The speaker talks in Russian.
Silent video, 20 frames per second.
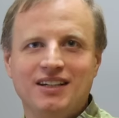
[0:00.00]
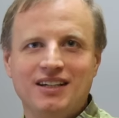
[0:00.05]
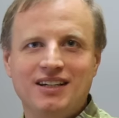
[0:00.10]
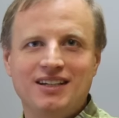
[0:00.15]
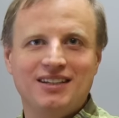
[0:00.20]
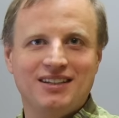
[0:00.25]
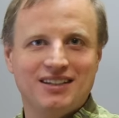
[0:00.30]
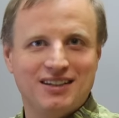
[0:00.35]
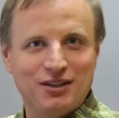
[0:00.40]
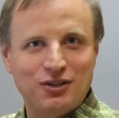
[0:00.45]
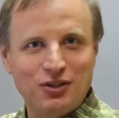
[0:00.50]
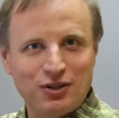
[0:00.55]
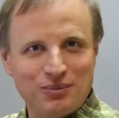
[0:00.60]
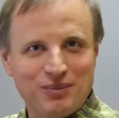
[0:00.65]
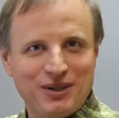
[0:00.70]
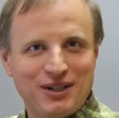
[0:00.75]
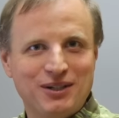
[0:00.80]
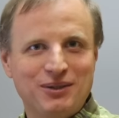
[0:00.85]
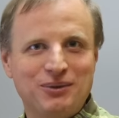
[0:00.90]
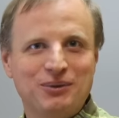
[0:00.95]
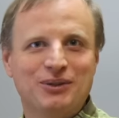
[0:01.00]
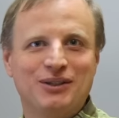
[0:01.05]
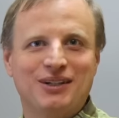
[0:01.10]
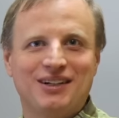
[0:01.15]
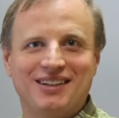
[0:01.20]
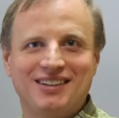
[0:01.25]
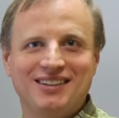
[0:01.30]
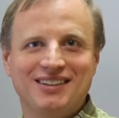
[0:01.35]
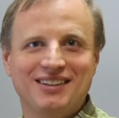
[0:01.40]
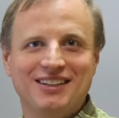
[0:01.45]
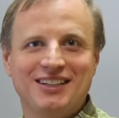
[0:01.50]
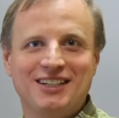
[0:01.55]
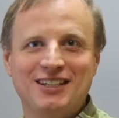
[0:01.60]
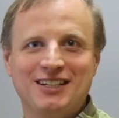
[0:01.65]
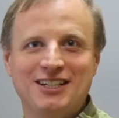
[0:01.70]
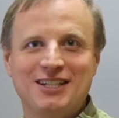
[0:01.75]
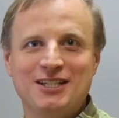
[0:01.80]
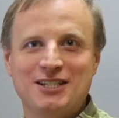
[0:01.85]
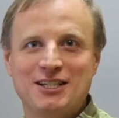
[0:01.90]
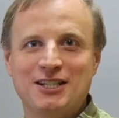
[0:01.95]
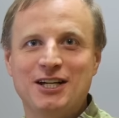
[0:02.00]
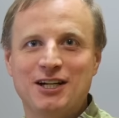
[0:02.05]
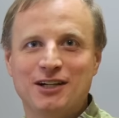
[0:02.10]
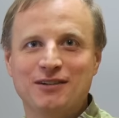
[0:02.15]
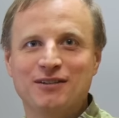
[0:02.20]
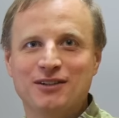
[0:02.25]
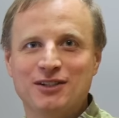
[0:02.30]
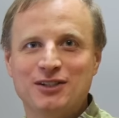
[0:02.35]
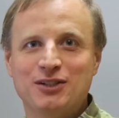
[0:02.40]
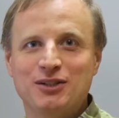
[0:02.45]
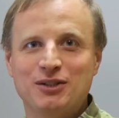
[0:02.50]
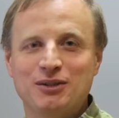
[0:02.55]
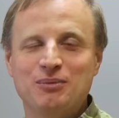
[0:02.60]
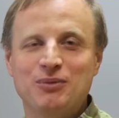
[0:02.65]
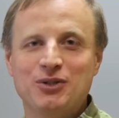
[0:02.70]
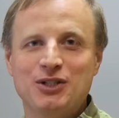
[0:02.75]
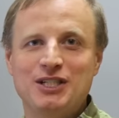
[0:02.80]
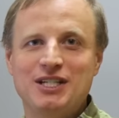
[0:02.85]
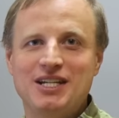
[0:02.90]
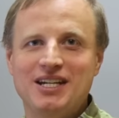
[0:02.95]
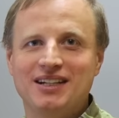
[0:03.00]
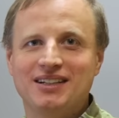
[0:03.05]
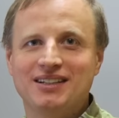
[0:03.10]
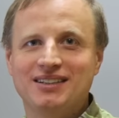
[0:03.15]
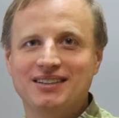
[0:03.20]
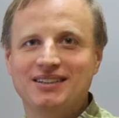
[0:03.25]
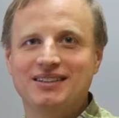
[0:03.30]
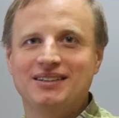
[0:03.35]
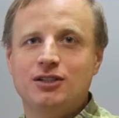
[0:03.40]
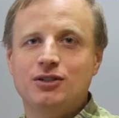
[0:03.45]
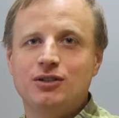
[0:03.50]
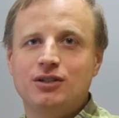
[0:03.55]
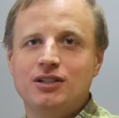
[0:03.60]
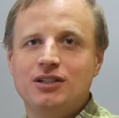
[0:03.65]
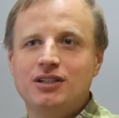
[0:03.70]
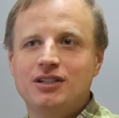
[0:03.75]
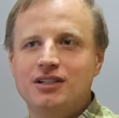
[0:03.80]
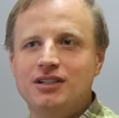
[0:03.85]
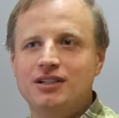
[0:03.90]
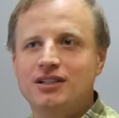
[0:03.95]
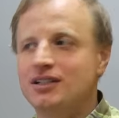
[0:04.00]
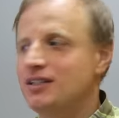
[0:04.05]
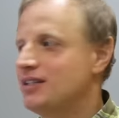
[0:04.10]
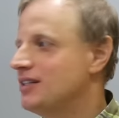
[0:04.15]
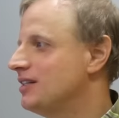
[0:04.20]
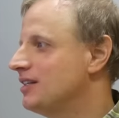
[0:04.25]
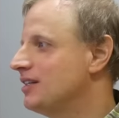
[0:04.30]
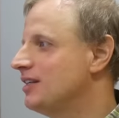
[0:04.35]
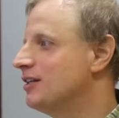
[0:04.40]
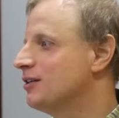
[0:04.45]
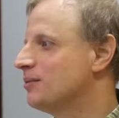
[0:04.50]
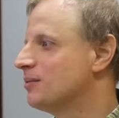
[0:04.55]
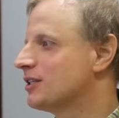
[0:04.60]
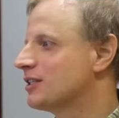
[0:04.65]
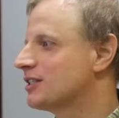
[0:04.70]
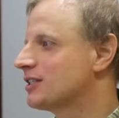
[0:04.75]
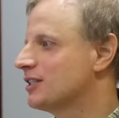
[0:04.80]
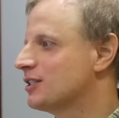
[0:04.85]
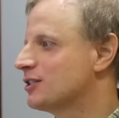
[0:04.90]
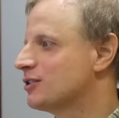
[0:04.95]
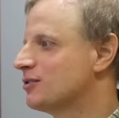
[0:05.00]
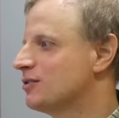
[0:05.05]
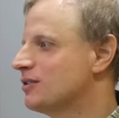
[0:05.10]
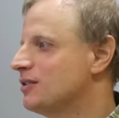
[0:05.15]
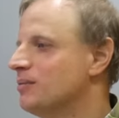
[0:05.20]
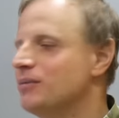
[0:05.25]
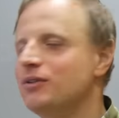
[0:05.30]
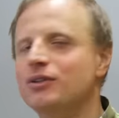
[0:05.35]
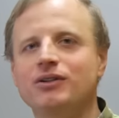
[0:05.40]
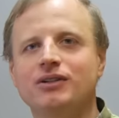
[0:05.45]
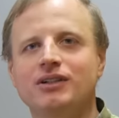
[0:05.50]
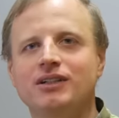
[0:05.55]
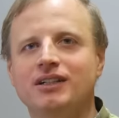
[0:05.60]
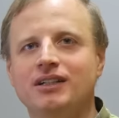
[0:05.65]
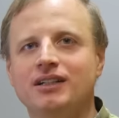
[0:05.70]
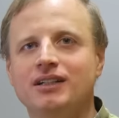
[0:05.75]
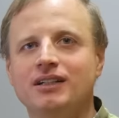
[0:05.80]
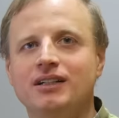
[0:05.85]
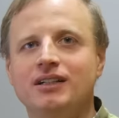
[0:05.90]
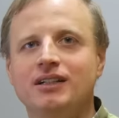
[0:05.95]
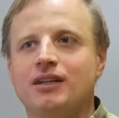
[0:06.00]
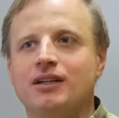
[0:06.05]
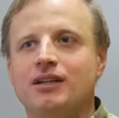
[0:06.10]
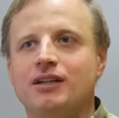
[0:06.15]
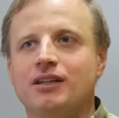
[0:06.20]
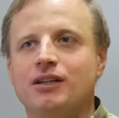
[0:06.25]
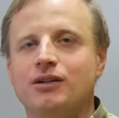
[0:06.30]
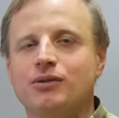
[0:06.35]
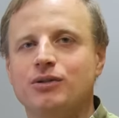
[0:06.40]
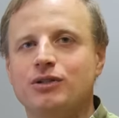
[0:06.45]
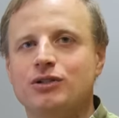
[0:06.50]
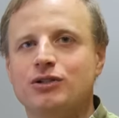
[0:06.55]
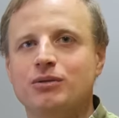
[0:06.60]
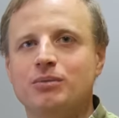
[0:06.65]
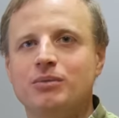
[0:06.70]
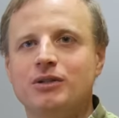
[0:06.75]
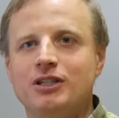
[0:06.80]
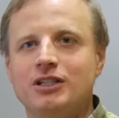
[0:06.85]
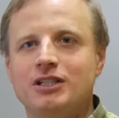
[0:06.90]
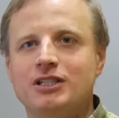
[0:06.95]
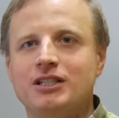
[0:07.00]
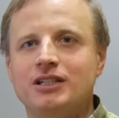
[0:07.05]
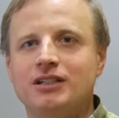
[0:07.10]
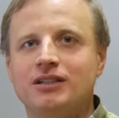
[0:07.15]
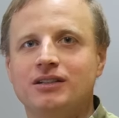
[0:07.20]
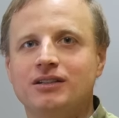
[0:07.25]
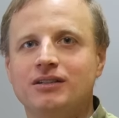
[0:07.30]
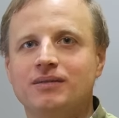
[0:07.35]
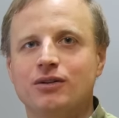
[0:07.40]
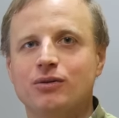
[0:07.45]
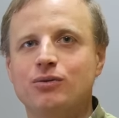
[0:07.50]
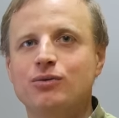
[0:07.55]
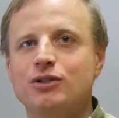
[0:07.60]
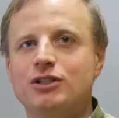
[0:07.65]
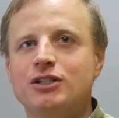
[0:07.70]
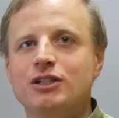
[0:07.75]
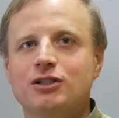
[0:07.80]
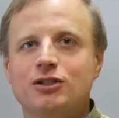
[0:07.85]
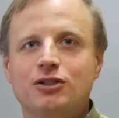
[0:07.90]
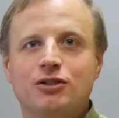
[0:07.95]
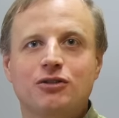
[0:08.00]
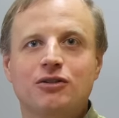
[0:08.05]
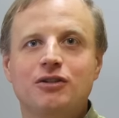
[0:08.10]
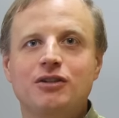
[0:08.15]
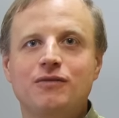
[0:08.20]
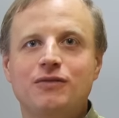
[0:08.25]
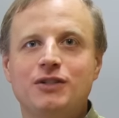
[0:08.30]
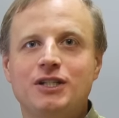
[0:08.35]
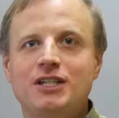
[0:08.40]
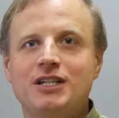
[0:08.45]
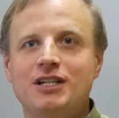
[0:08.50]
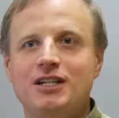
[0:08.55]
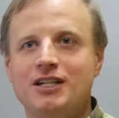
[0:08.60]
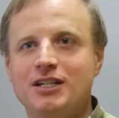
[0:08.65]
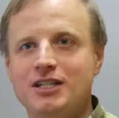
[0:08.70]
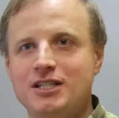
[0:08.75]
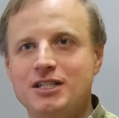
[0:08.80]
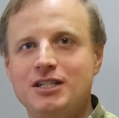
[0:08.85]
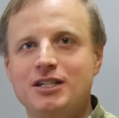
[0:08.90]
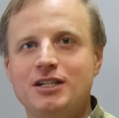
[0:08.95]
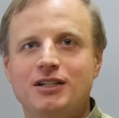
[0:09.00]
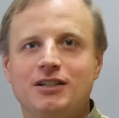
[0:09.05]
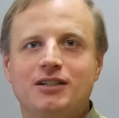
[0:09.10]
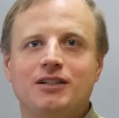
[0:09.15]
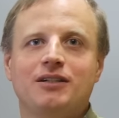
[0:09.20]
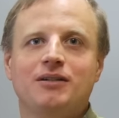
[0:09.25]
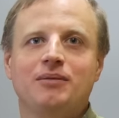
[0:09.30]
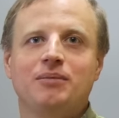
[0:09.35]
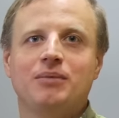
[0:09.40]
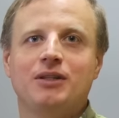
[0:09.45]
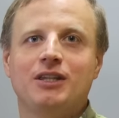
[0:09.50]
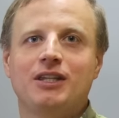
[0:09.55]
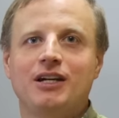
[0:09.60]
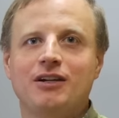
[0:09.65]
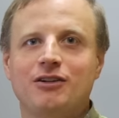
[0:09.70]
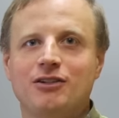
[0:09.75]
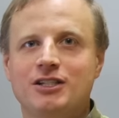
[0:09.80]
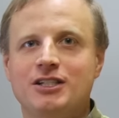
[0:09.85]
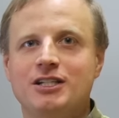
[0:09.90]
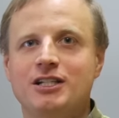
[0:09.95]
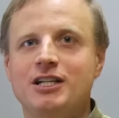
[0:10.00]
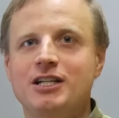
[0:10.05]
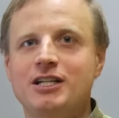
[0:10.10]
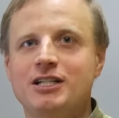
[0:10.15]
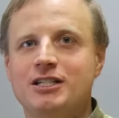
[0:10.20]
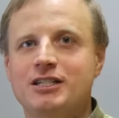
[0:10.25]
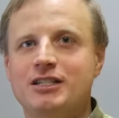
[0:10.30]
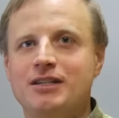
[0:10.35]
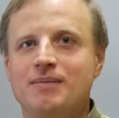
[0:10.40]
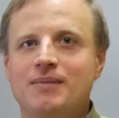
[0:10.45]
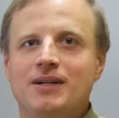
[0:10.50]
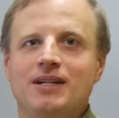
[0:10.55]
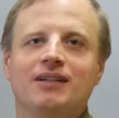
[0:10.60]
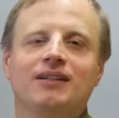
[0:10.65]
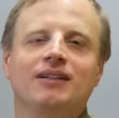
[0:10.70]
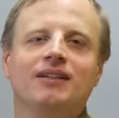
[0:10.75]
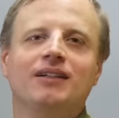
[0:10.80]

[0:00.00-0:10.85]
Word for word: И доброе утро из Даргнусского музея. Сегодня я вам расскажу немного о такой особенности гусениц, что не все из них питаются листьями.